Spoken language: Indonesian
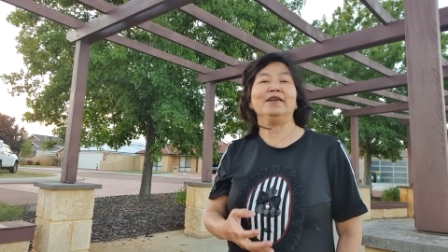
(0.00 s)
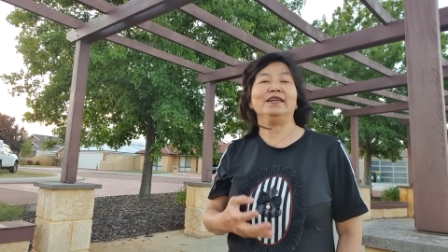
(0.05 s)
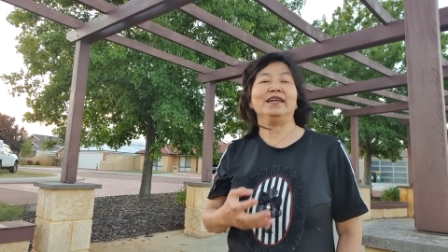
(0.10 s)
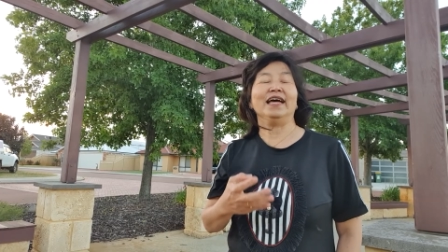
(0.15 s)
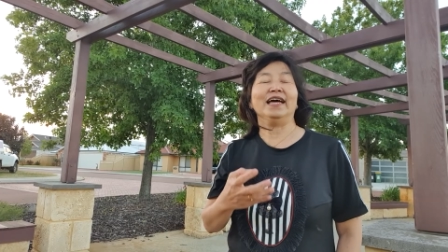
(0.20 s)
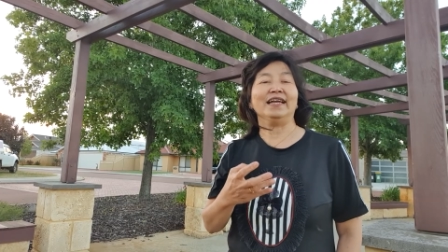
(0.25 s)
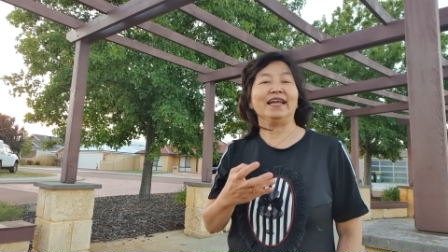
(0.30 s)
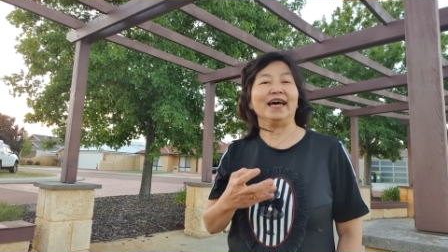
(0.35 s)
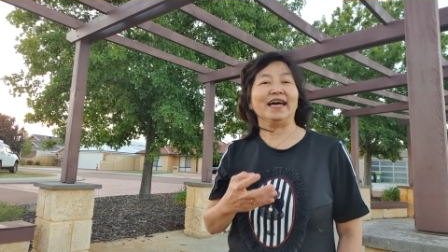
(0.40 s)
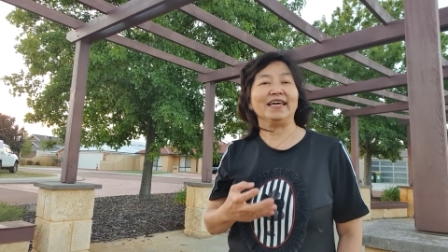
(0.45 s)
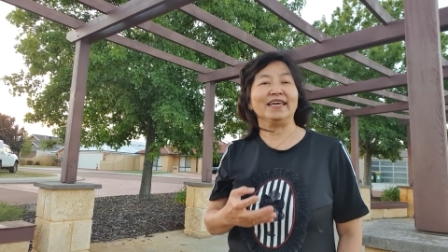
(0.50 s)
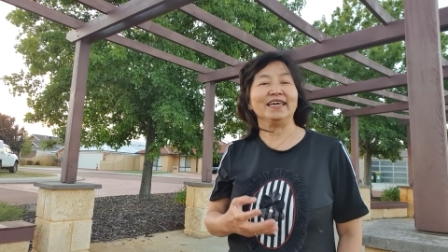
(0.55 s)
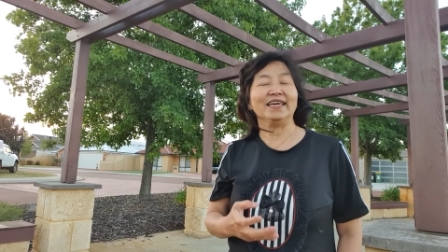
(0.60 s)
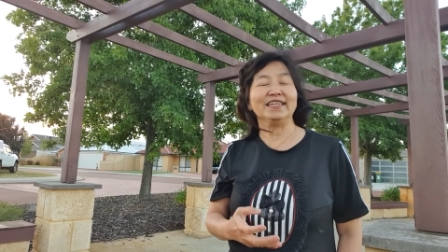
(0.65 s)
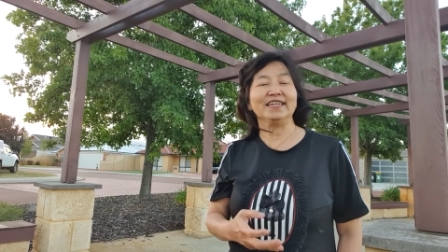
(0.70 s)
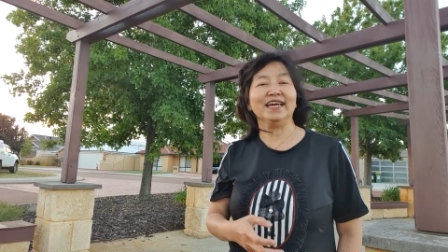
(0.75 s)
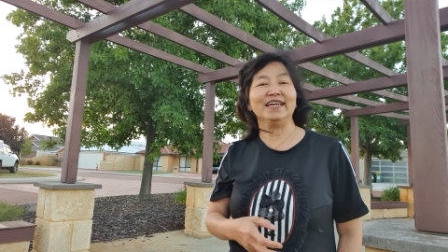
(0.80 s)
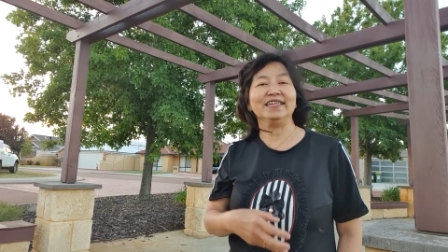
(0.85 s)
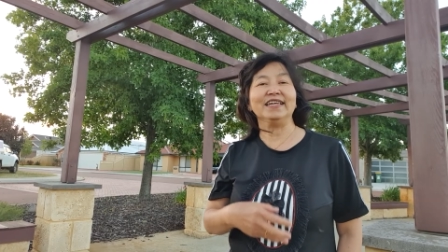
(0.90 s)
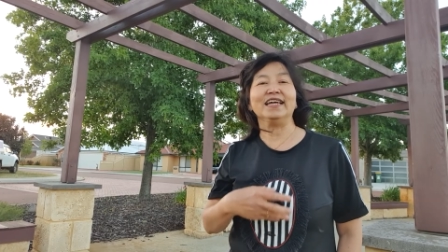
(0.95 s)
dan
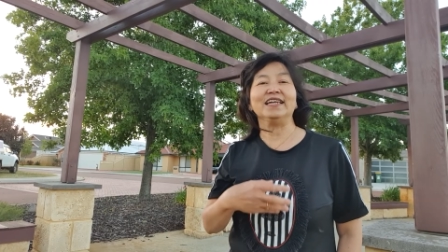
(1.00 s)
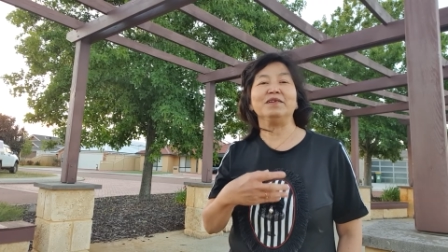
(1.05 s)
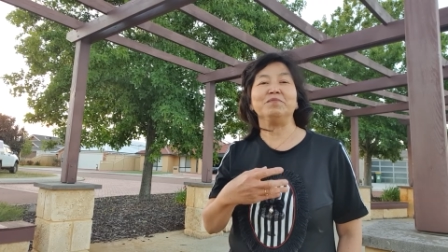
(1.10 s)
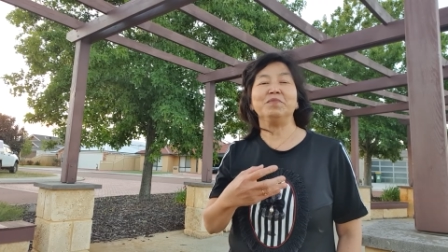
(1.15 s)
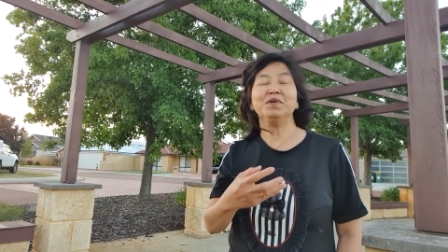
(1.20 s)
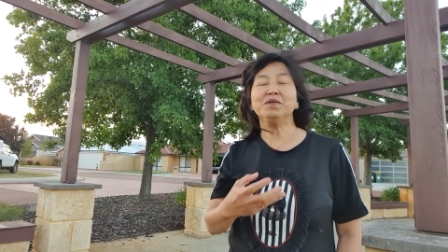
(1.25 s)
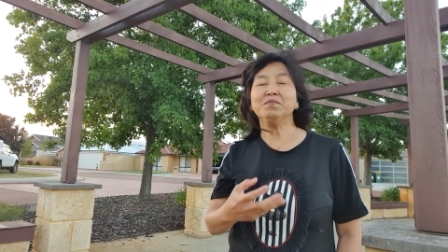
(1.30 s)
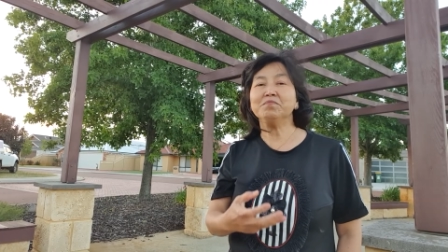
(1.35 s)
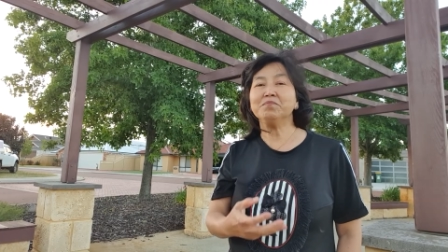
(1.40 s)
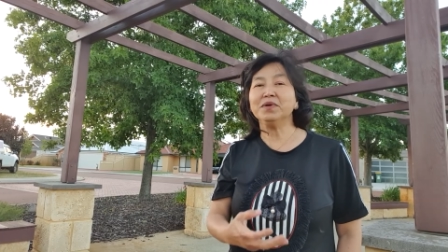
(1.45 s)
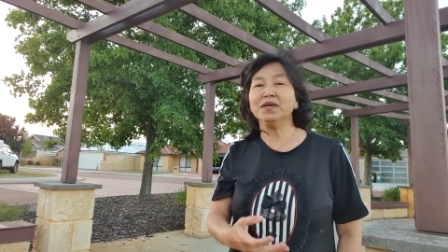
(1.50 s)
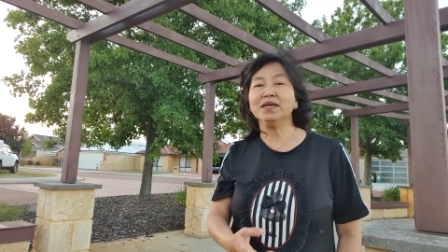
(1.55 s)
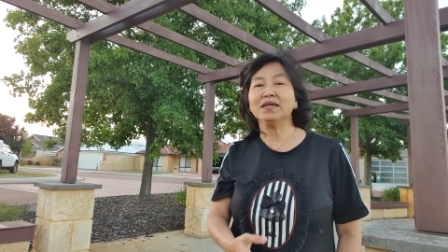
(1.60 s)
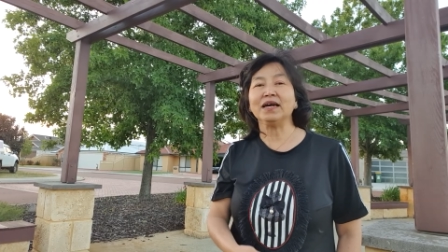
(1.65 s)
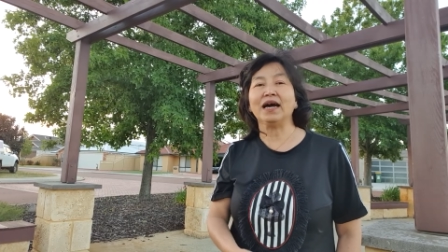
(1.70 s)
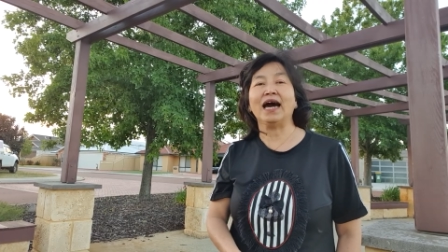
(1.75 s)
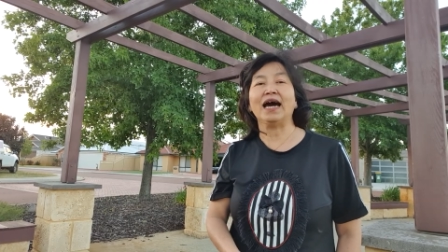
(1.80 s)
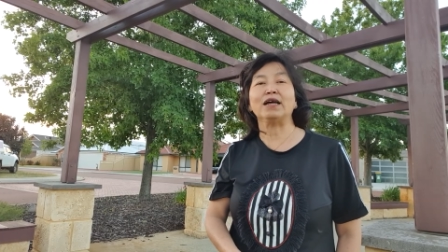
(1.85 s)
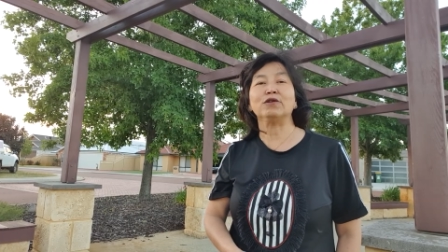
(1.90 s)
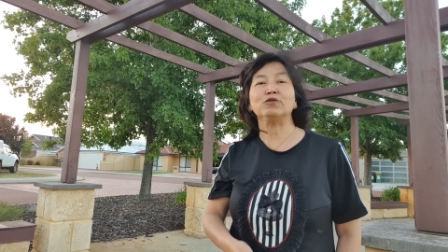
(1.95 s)
akhirnya dia dibimbing
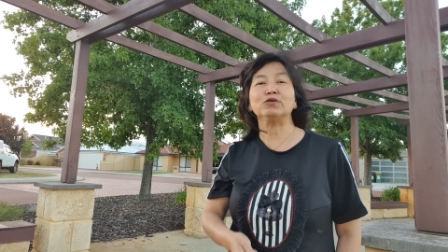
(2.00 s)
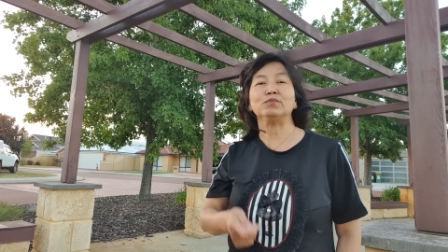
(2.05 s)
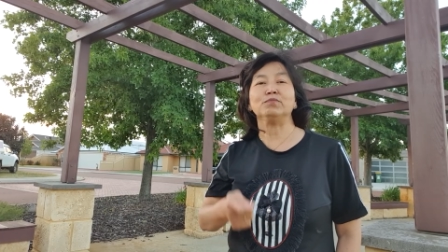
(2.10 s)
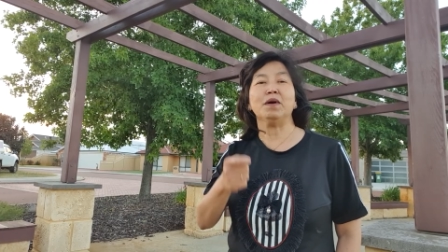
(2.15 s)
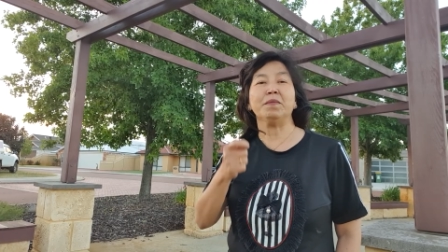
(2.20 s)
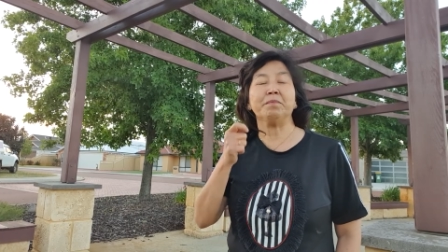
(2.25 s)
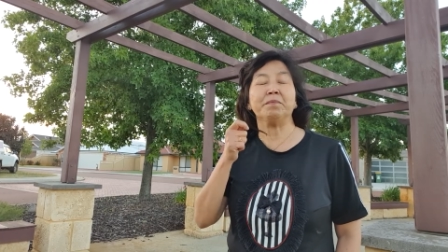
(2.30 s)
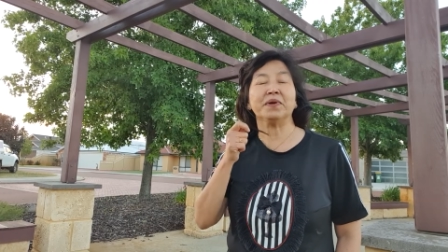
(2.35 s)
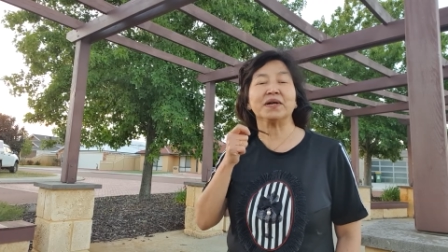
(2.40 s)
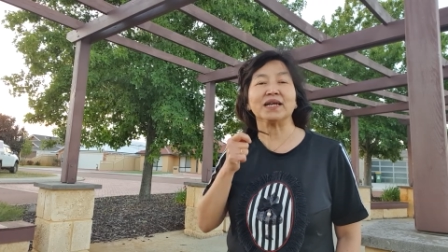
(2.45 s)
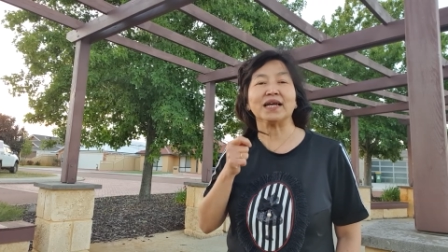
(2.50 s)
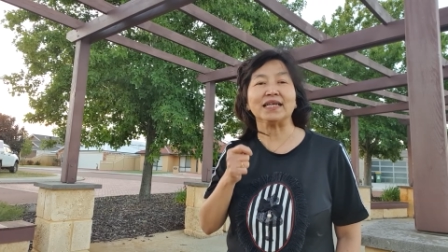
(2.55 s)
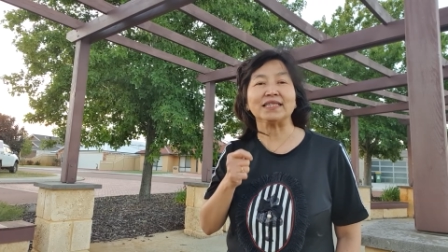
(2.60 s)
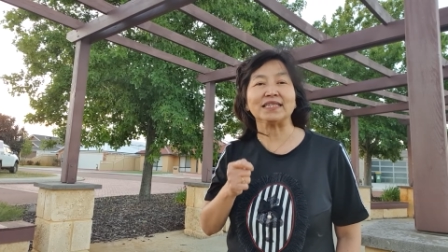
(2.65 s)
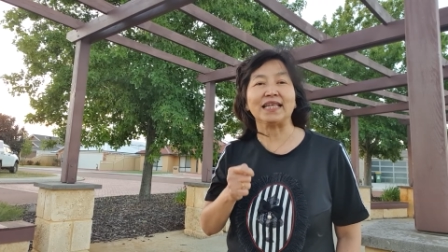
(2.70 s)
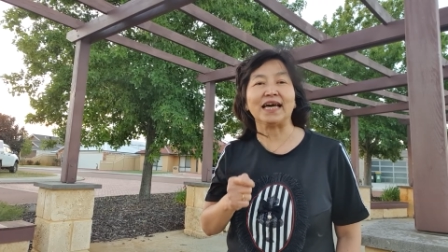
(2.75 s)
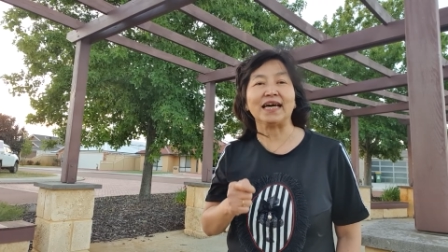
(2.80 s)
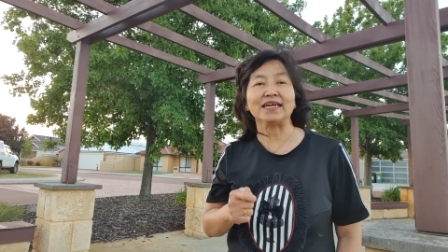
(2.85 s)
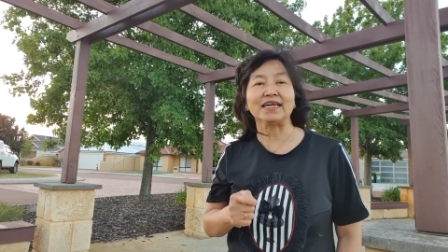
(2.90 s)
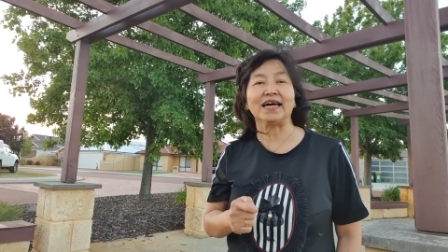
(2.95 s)
harus
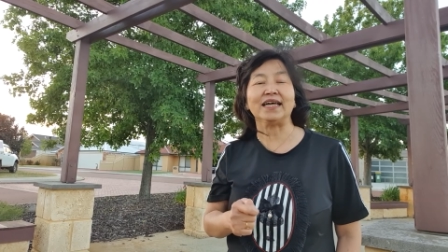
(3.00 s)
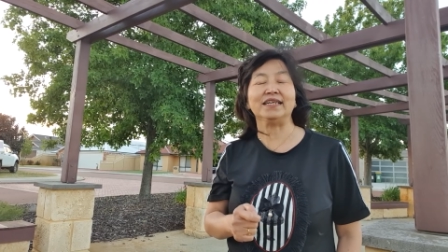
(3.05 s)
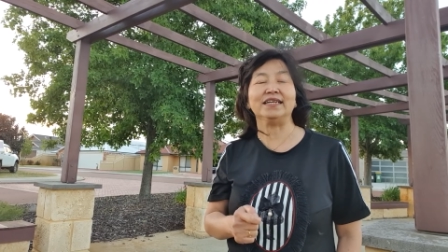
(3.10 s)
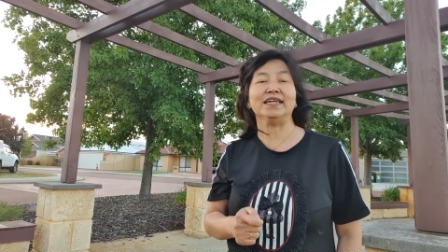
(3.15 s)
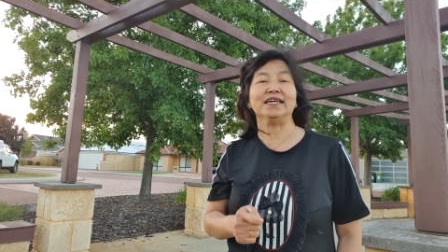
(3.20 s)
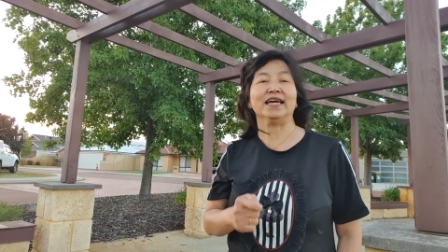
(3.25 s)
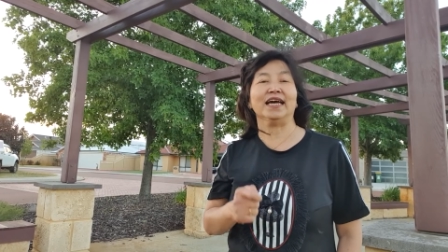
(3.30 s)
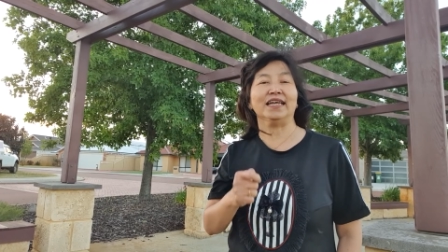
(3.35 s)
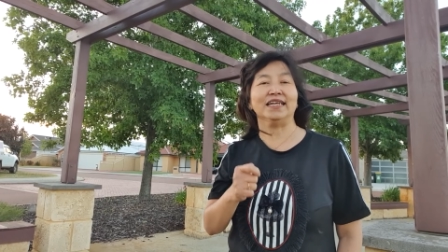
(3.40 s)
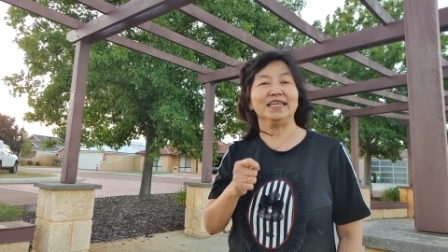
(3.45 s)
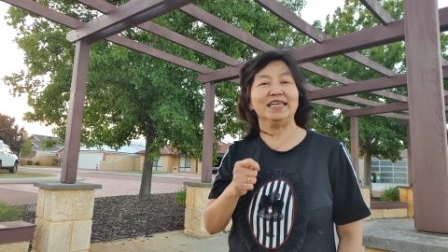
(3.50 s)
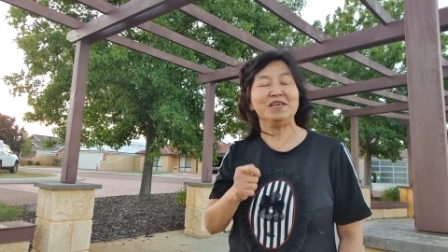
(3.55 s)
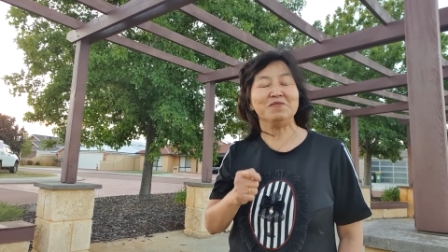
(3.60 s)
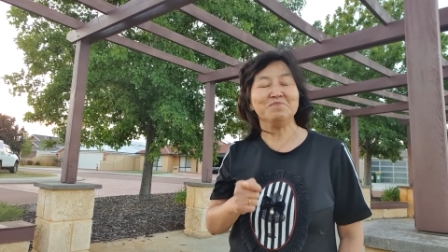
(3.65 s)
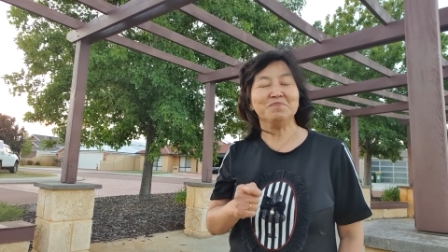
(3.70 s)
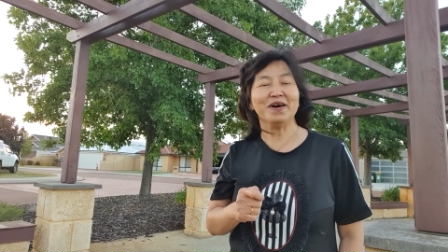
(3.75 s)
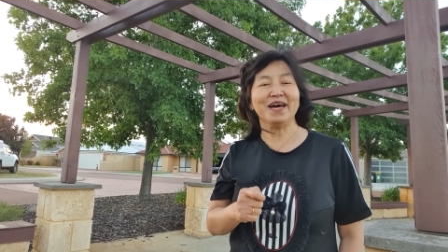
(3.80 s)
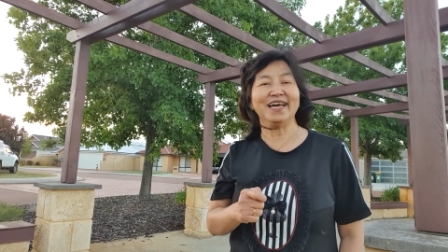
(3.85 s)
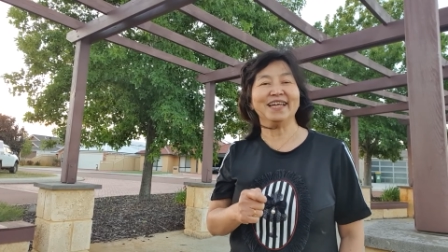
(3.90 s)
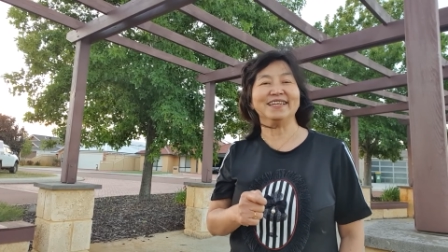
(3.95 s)
memperkatakan dengan
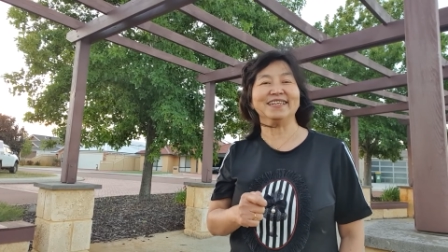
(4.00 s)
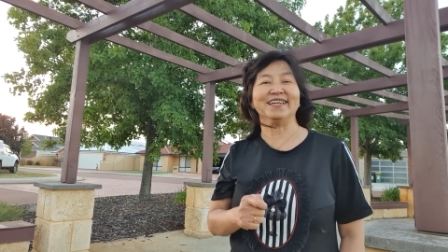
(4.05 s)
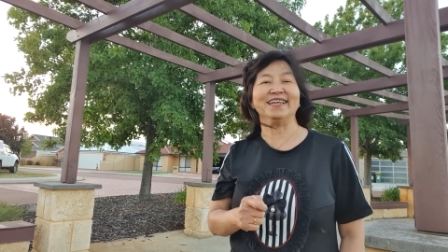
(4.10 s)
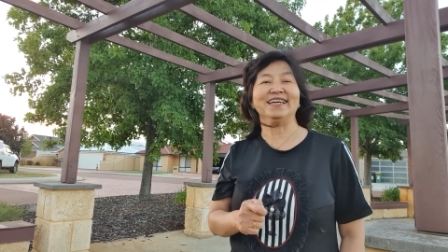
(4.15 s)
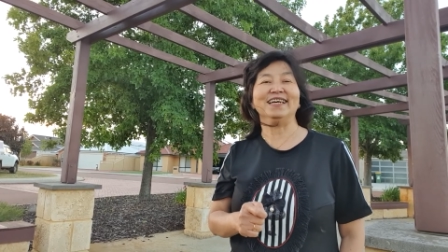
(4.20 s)
iman